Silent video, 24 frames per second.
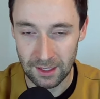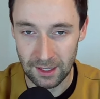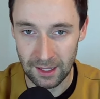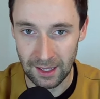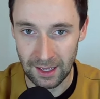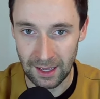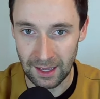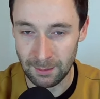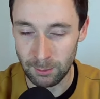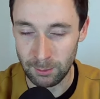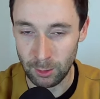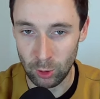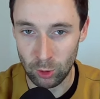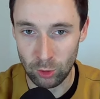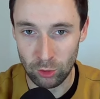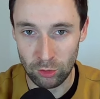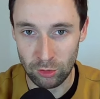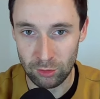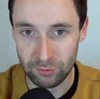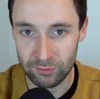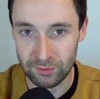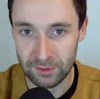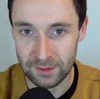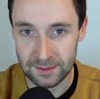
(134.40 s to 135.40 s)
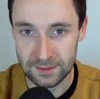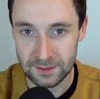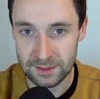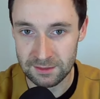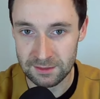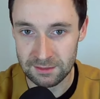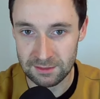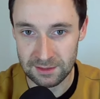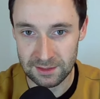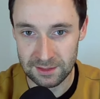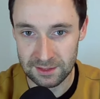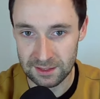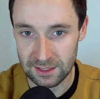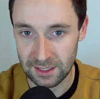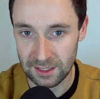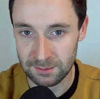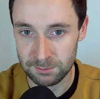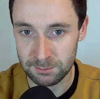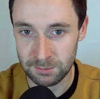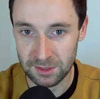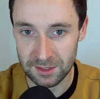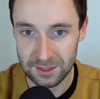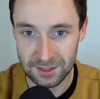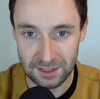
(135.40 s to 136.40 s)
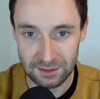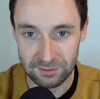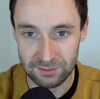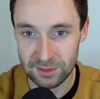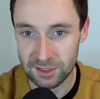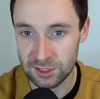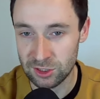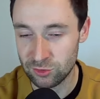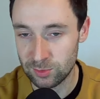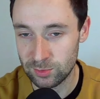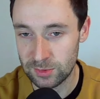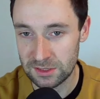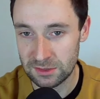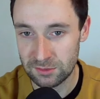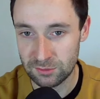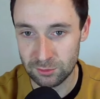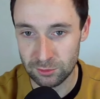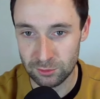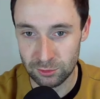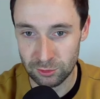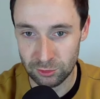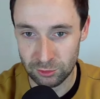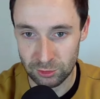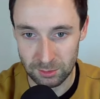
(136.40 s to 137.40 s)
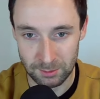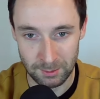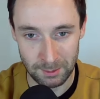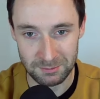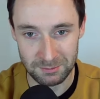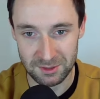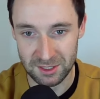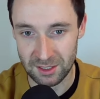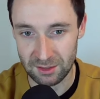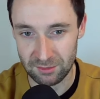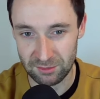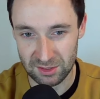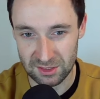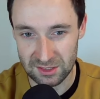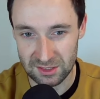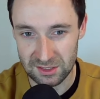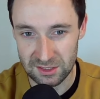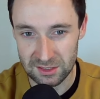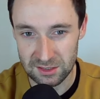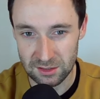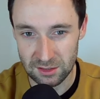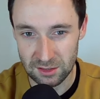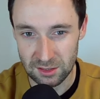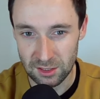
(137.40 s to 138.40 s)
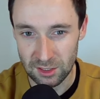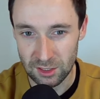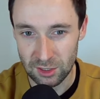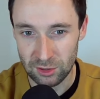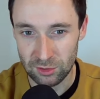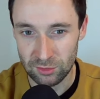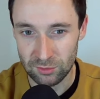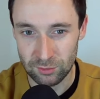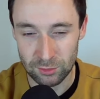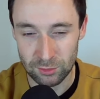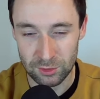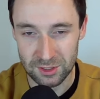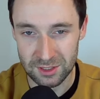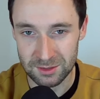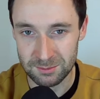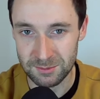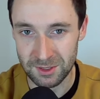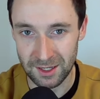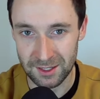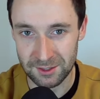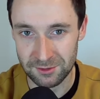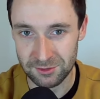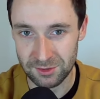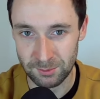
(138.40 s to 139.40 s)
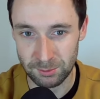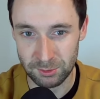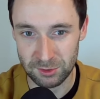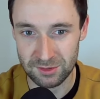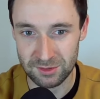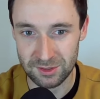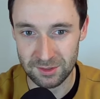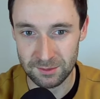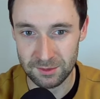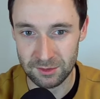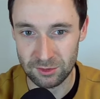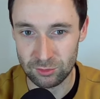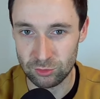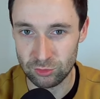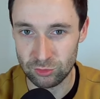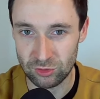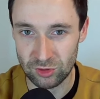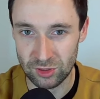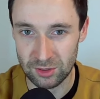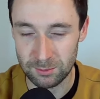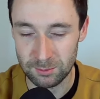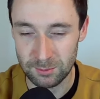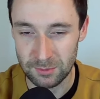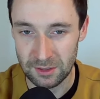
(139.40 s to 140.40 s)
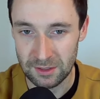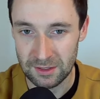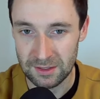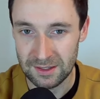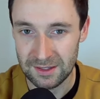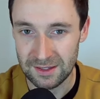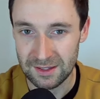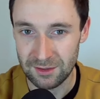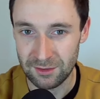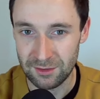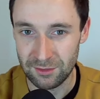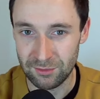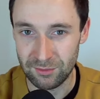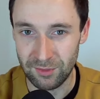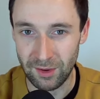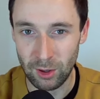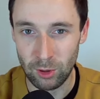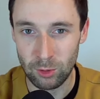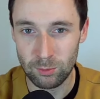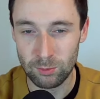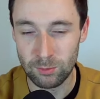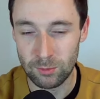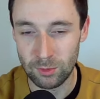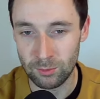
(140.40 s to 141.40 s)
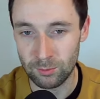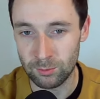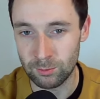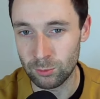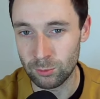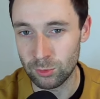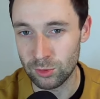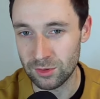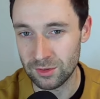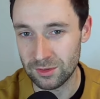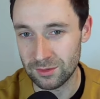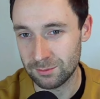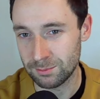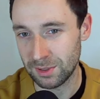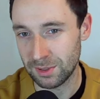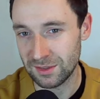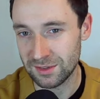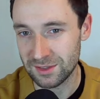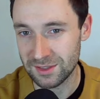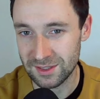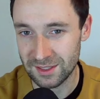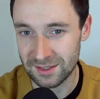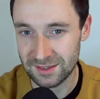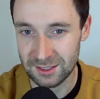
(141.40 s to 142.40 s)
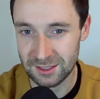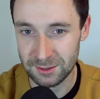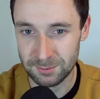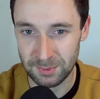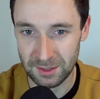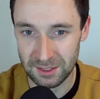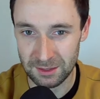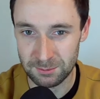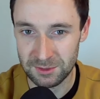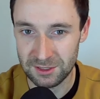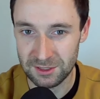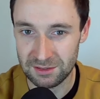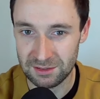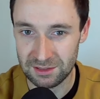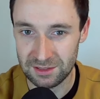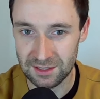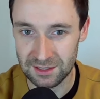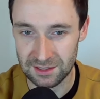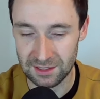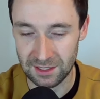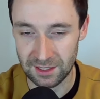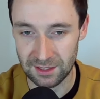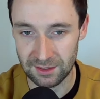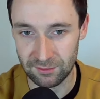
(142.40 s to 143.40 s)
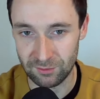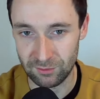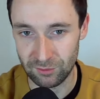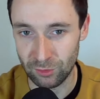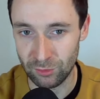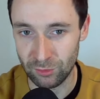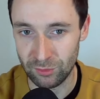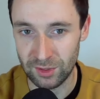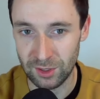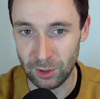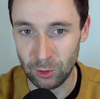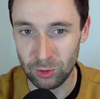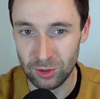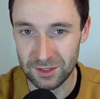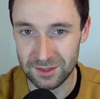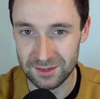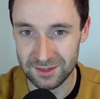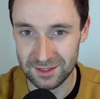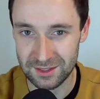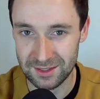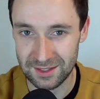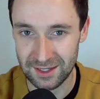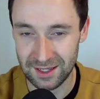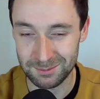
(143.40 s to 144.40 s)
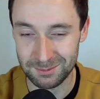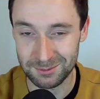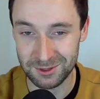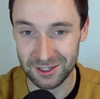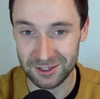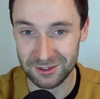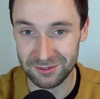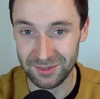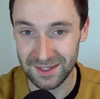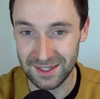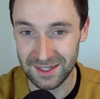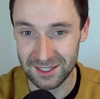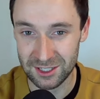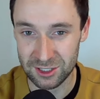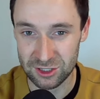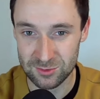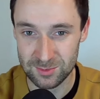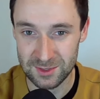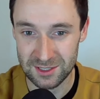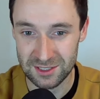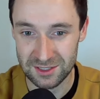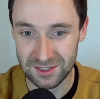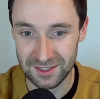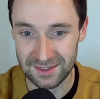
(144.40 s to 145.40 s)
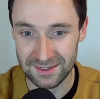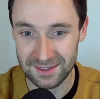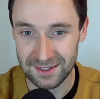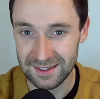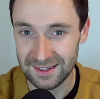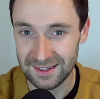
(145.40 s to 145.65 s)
Aber auch wenn Nils Lichtlein bei GWD spielen würde oder beim THW Kiel, würde ich ihm da 100% zustimmen. Warum passiert das nicht bei dem Nils Lichtlein? Wo wir auch gesehen haben, dass wenn er gespielt hat,